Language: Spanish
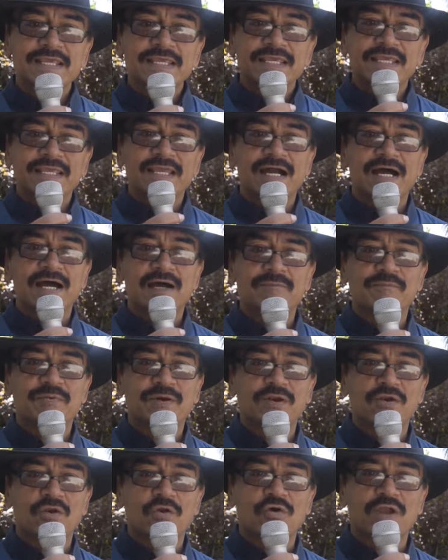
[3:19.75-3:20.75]
y, ah,
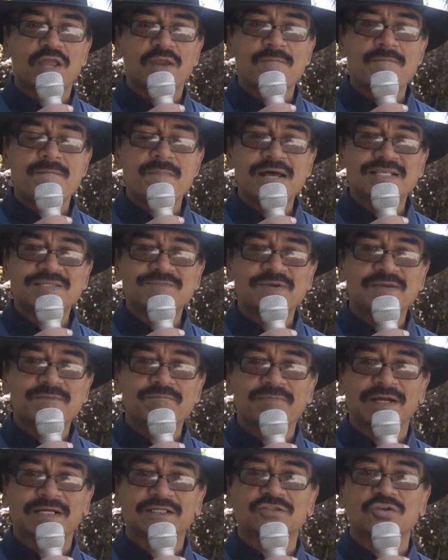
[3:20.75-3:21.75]
pero lo que más me
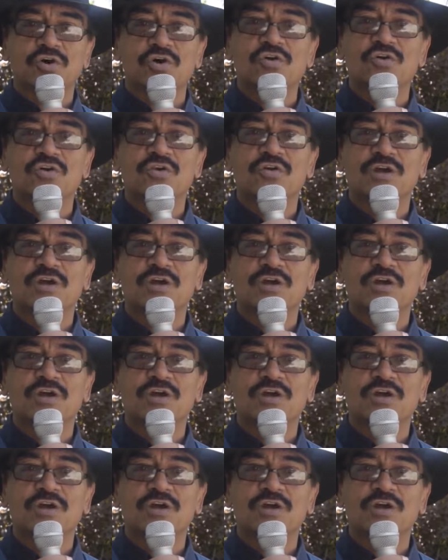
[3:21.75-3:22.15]
impactó,